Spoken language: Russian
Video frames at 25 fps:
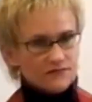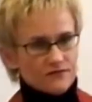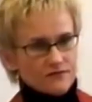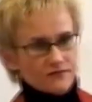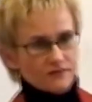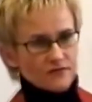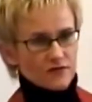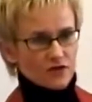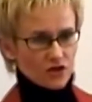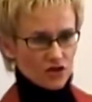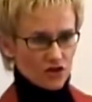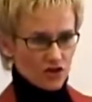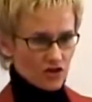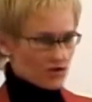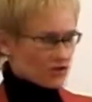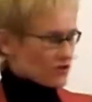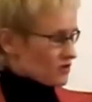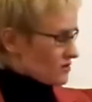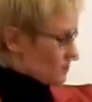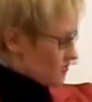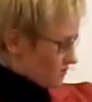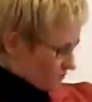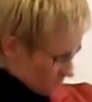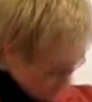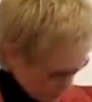
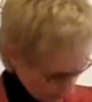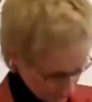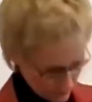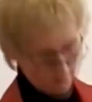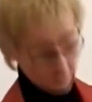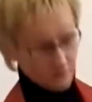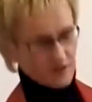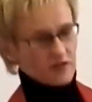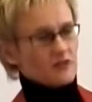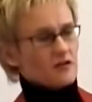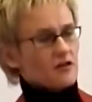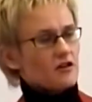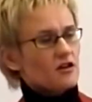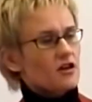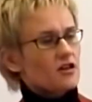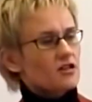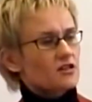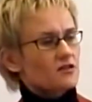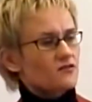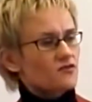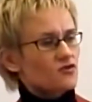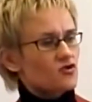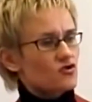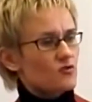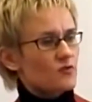30,
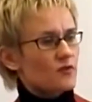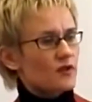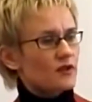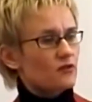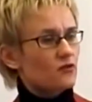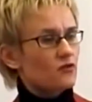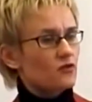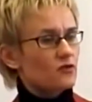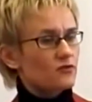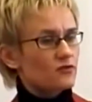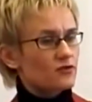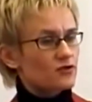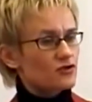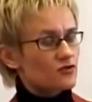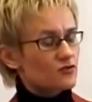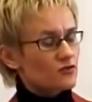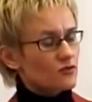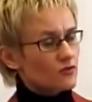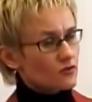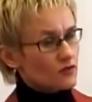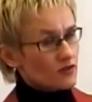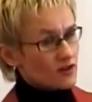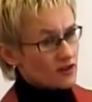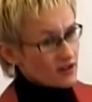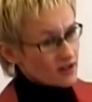потратим все под ноль. Причем
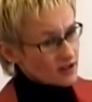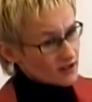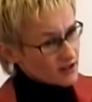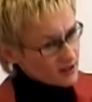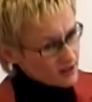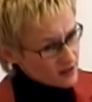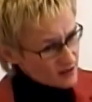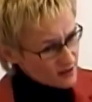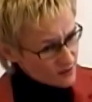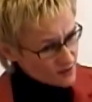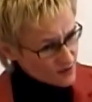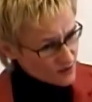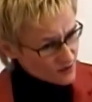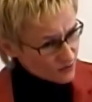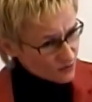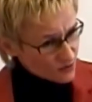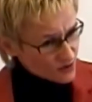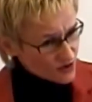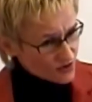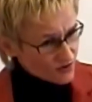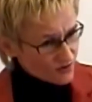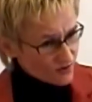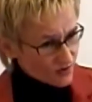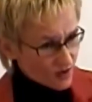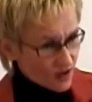у голодранцам
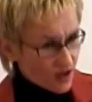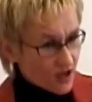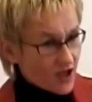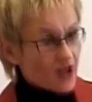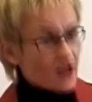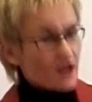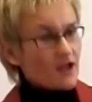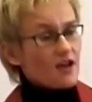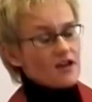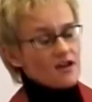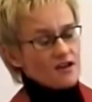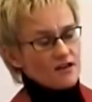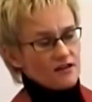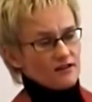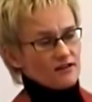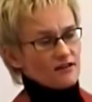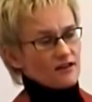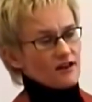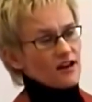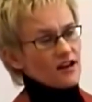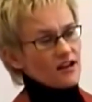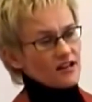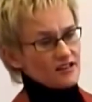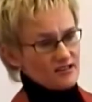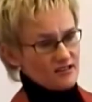свойственно –
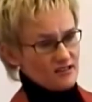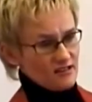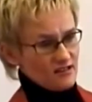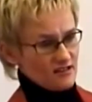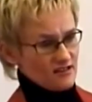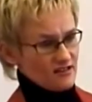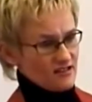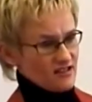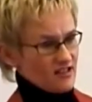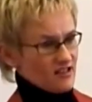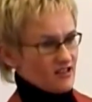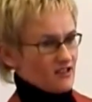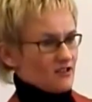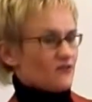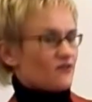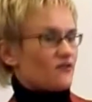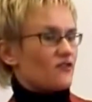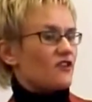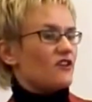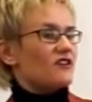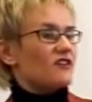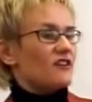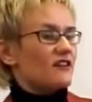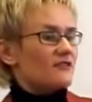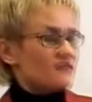тратить деньги в
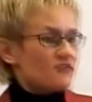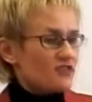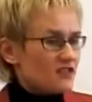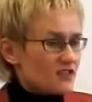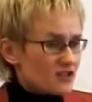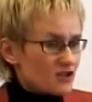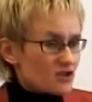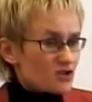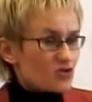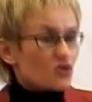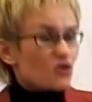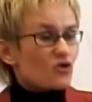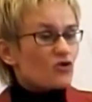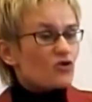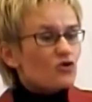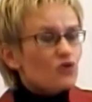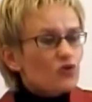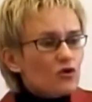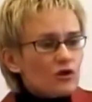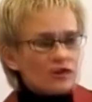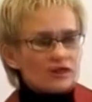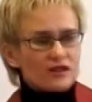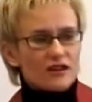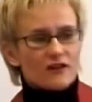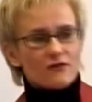голове еще
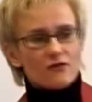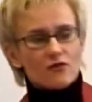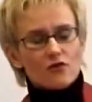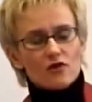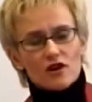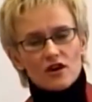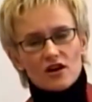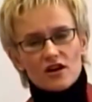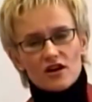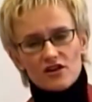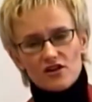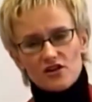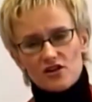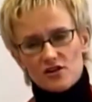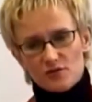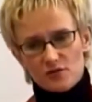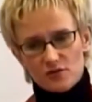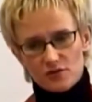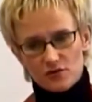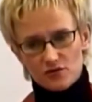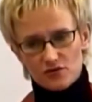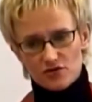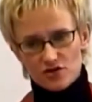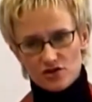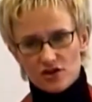до того, как они их
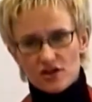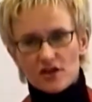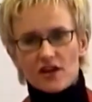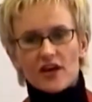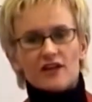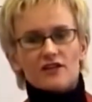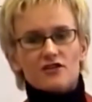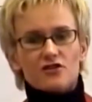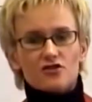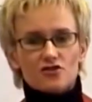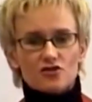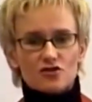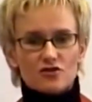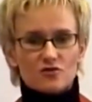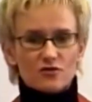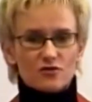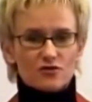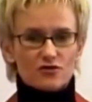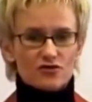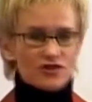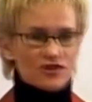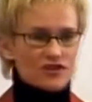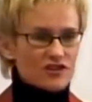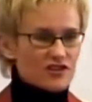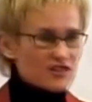получили. Они еще не
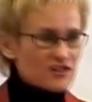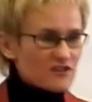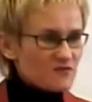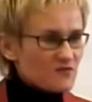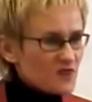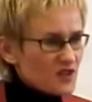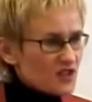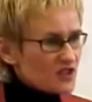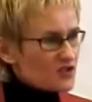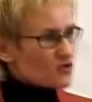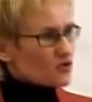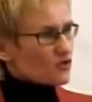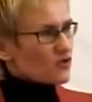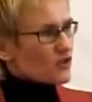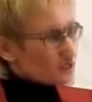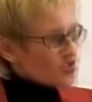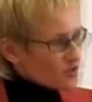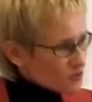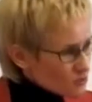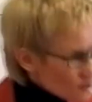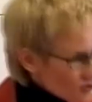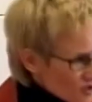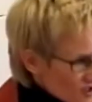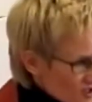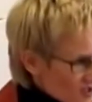получили стипендию, но они
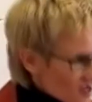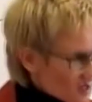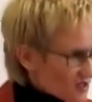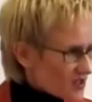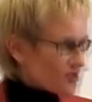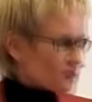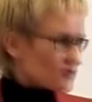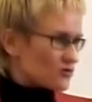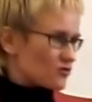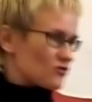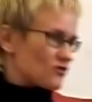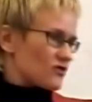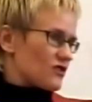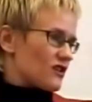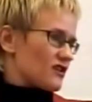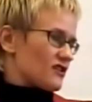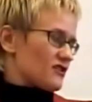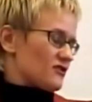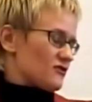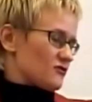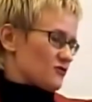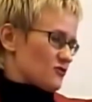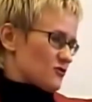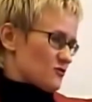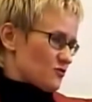уже знают, куда
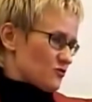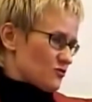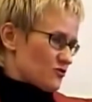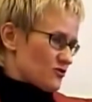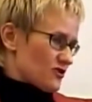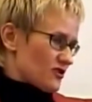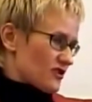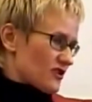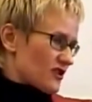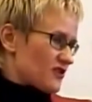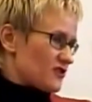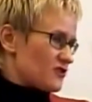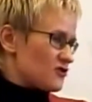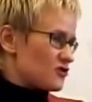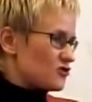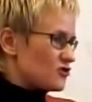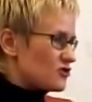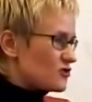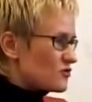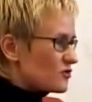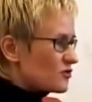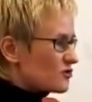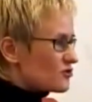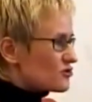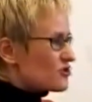они ее спустят. Они еще не
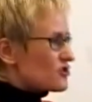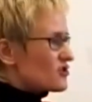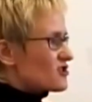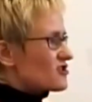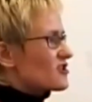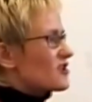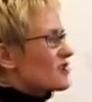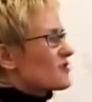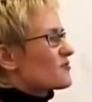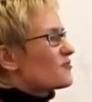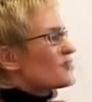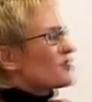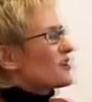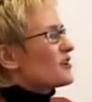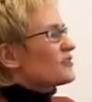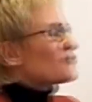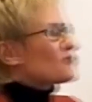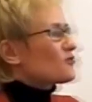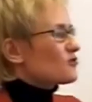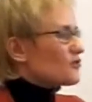получили зарплату, но